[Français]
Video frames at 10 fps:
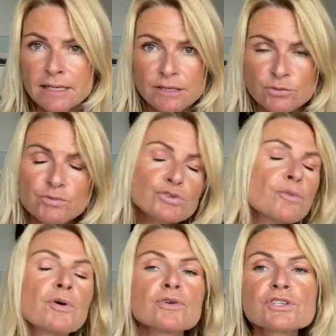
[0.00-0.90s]
Je me suis
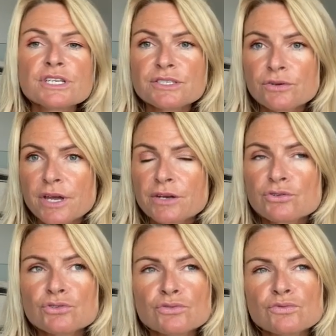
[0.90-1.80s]
rebranchée sur quelque
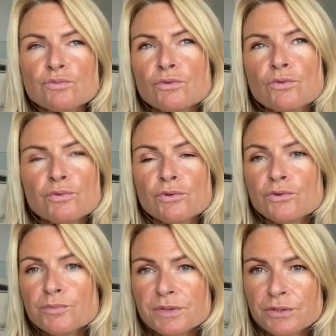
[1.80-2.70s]
chose de beaucoup plus
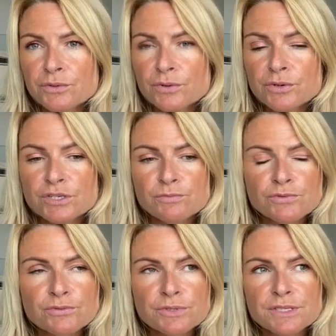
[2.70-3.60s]
lumineux et je me
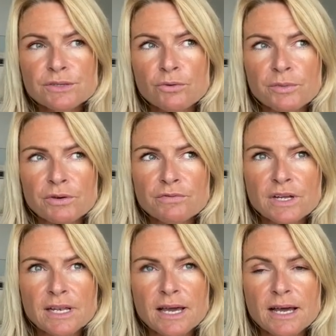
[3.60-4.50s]
suis dit non, mais en
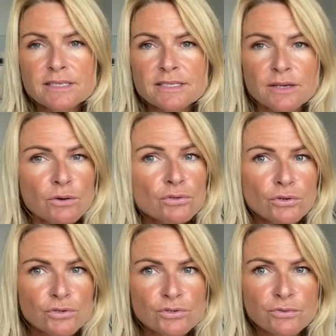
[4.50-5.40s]
fait là, c'est
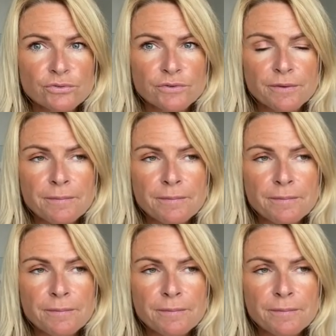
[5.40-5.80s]
autre chose.